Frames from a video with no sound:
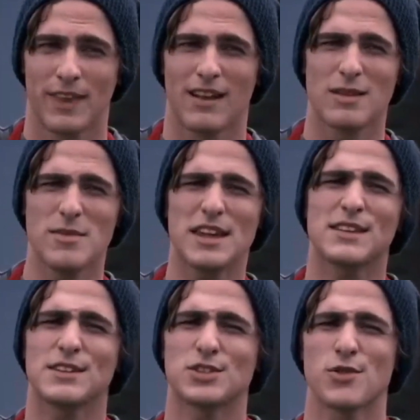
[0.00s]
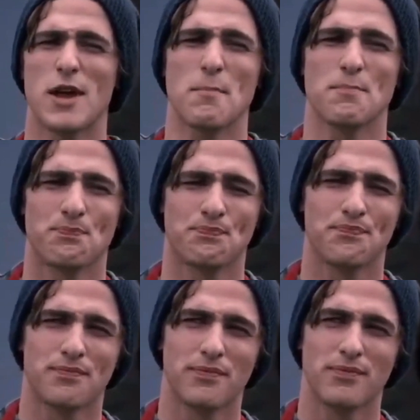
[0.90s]
Déjenme entender esto.
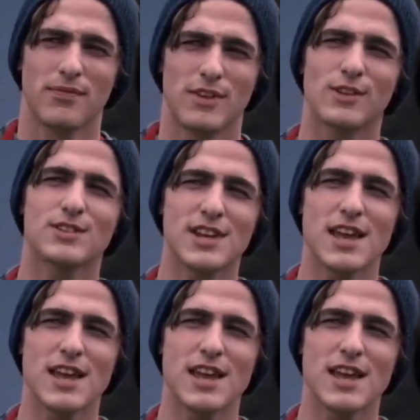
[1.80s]
Están